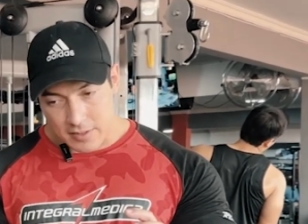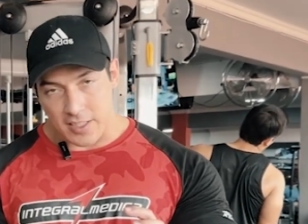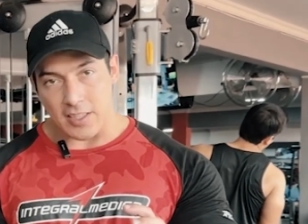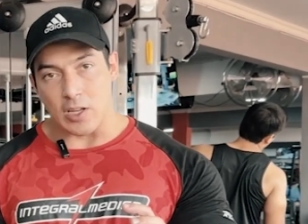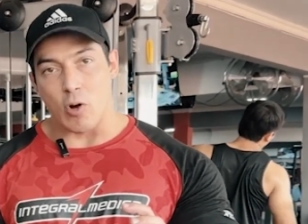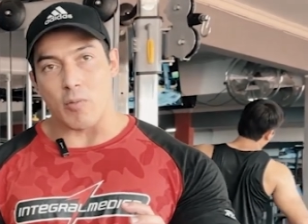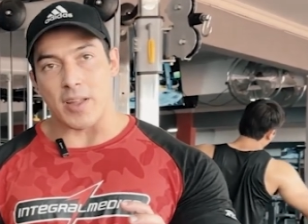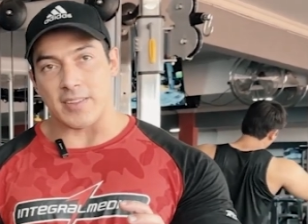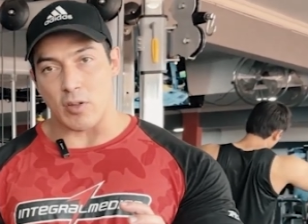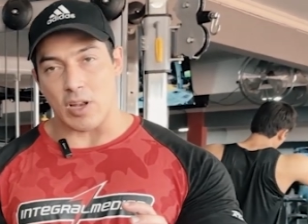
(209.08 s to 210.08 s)
sin ningún
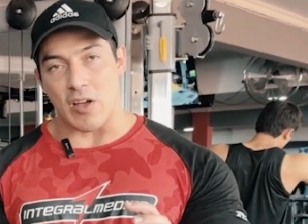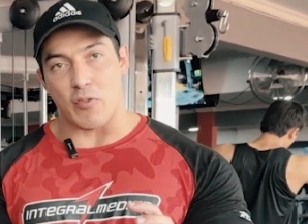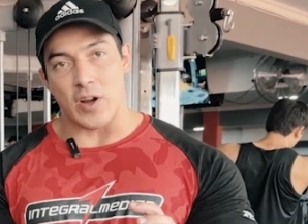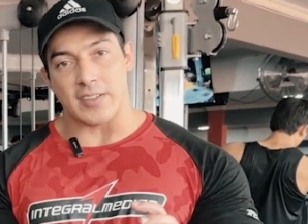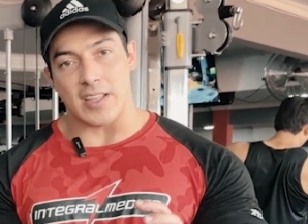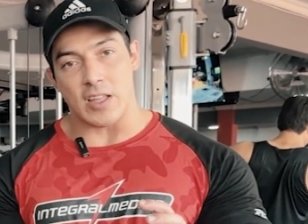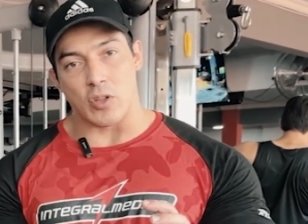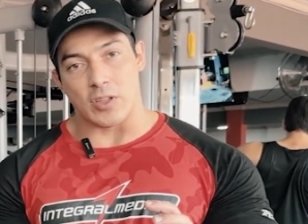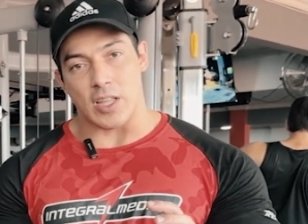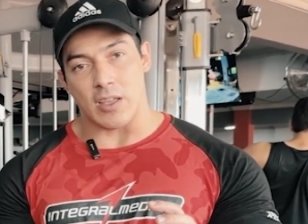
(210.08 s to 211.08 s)
vacío de la fuerza,
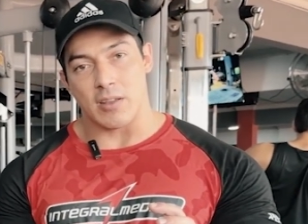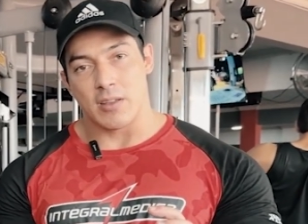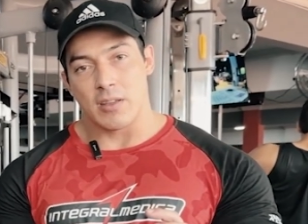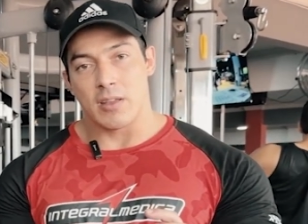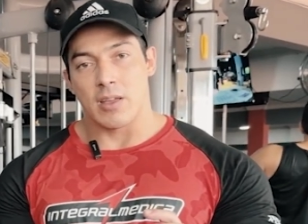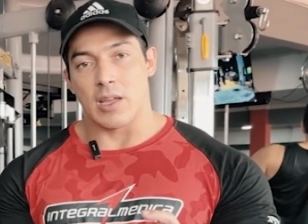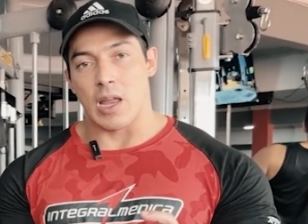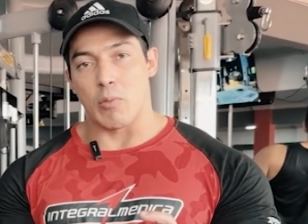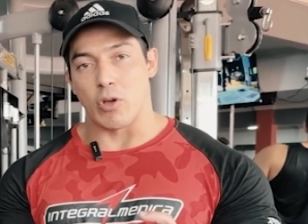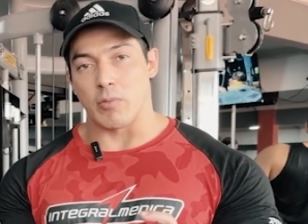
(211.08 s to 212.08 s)
donde
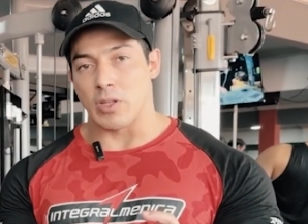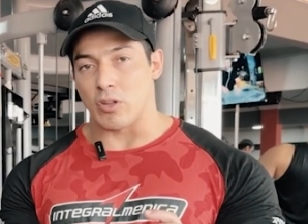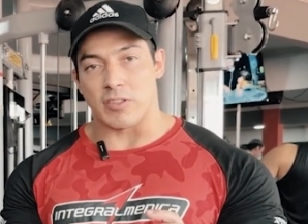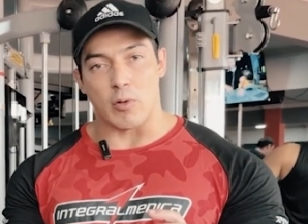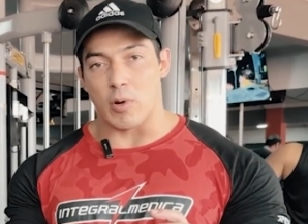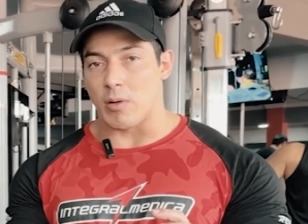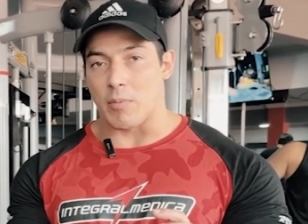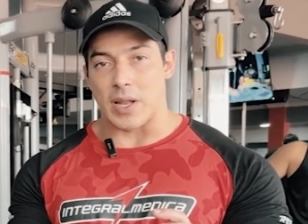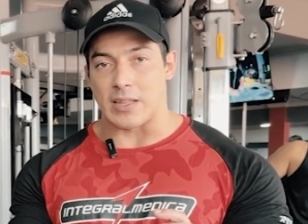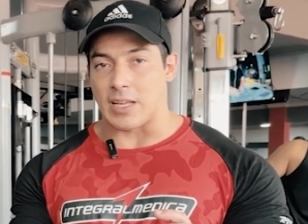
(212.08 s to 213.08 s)
el movimiento se
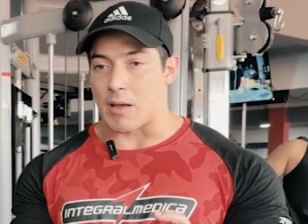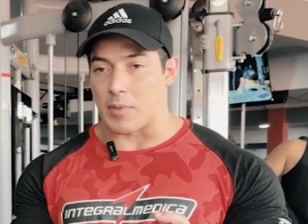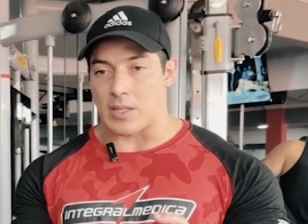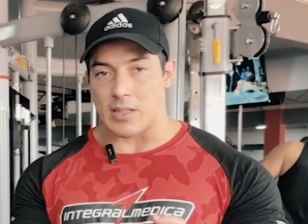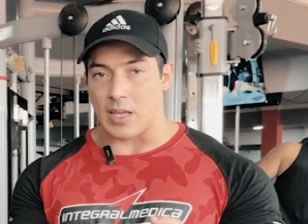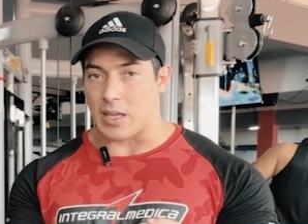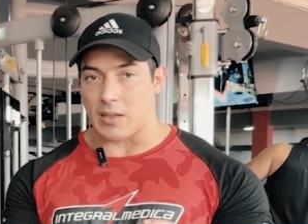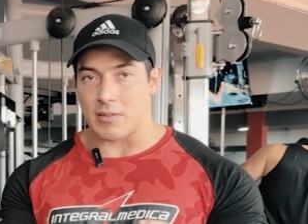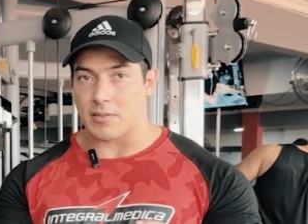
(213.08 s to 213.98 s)
vuelve prácticamente